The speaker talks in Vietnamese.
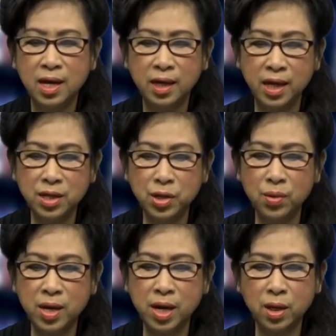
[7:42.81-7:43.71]
khiến nhiều
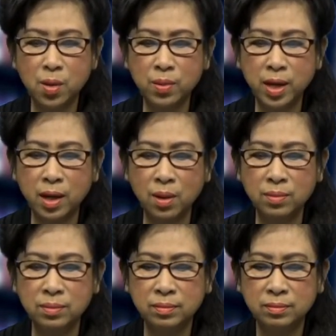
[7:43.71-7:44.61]
người đã công kích ông
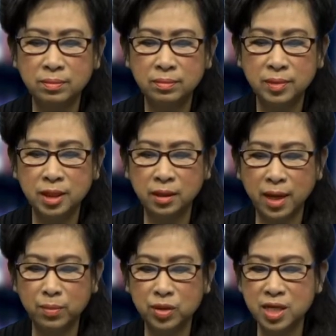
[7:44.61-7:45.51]
trở
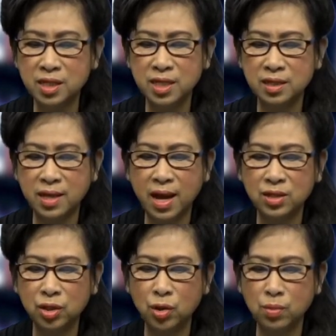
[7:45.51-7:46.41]
thành một chính trị gia
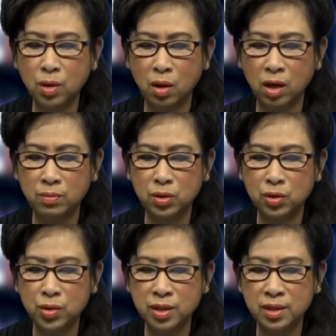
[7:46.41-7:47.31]
chứ không còn là một
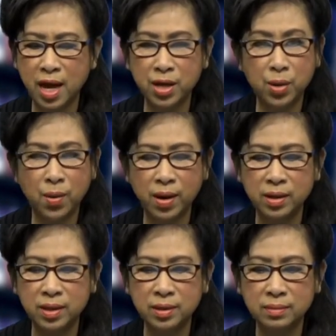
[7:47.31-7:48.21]
chuyên gia y khoa
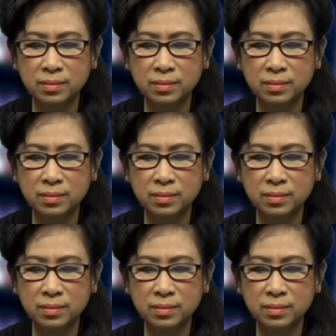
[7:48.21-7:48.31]
nữa.